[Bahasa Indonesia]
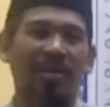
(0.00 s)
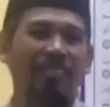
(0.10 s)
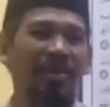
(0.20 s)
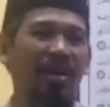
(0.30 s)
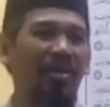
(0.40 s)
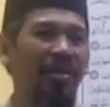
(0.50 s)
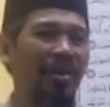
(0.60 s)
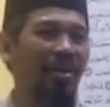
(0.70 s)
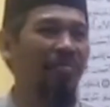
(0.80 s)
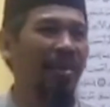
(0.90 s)
tapi
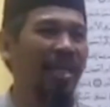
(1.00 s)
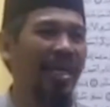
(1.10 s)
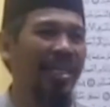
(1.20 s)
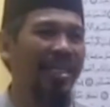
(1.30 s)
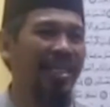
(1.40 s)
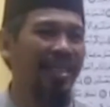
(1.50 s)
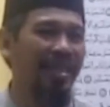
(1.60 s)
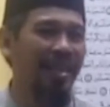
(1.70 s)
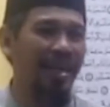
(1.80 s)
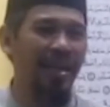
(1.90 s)
Allah melihat
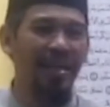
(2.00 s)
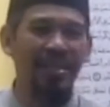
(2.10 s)
kita.